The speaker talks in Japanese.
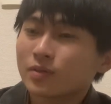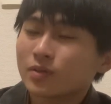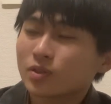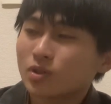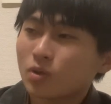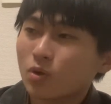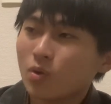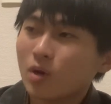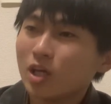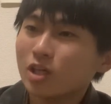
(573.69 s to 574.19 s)

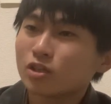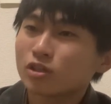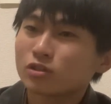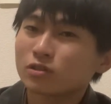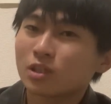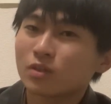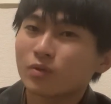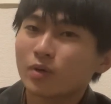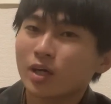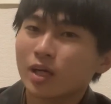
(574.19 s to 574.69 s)
弱い不
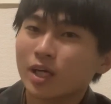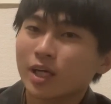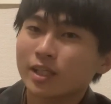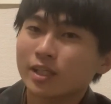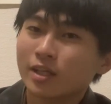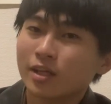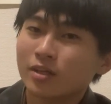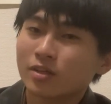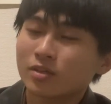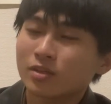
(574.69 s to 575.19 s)
安を抱え
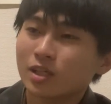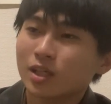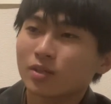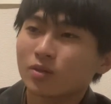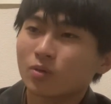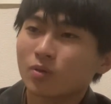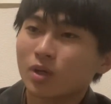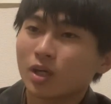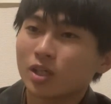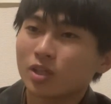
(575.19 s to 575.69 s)
てるぐらいの
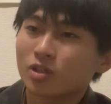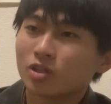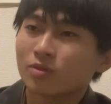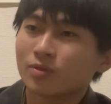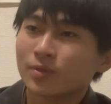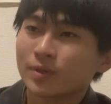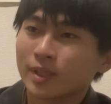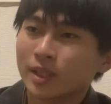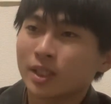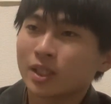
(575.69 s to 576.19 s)
方がいいと
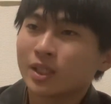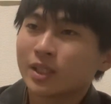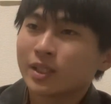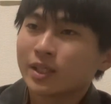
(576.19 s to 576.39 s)
思うね。